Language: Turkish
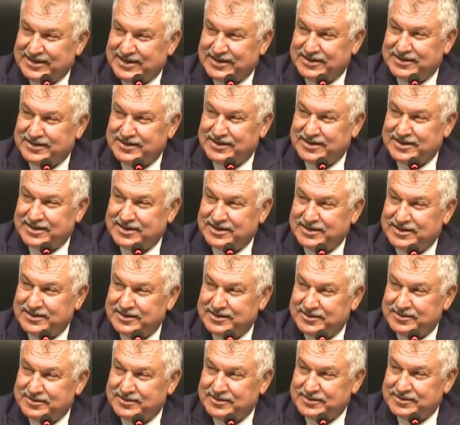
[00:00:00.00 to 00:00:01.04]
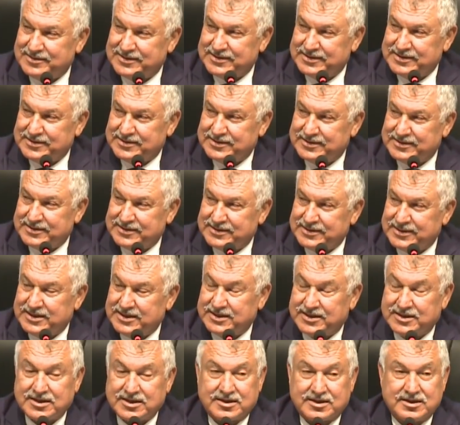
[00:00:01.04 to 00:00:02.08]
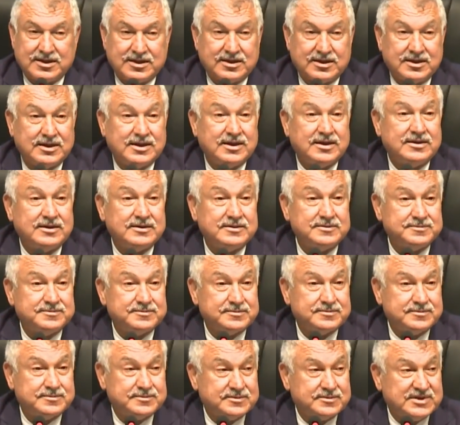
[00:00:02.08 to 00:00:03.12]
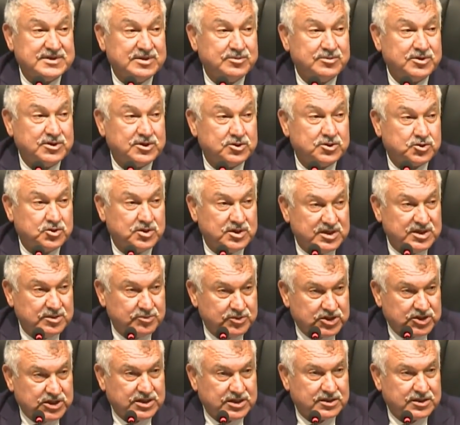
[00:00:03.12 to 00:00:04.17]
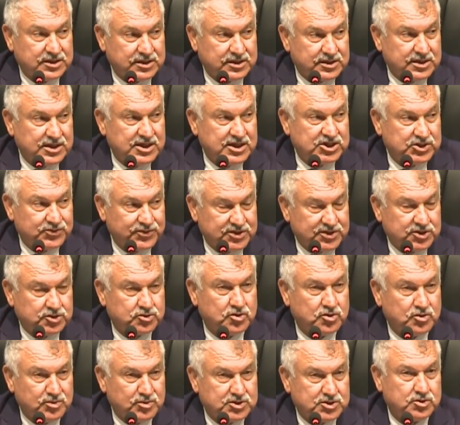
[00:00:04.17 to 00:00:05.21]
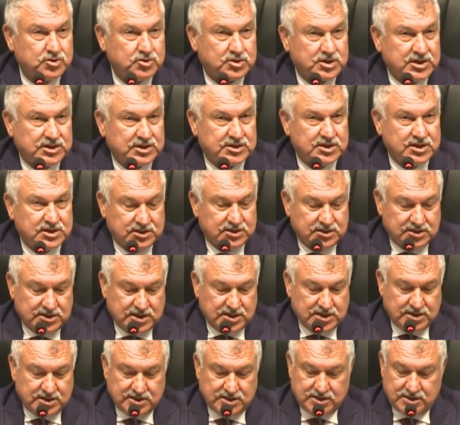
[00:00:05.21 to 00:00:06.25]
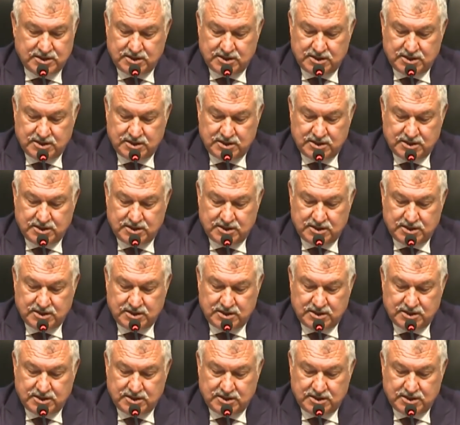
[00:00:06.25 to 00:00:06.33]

kadınların erkeklerle deminki söylediğim şartlarda eş ve eşit olması noktasında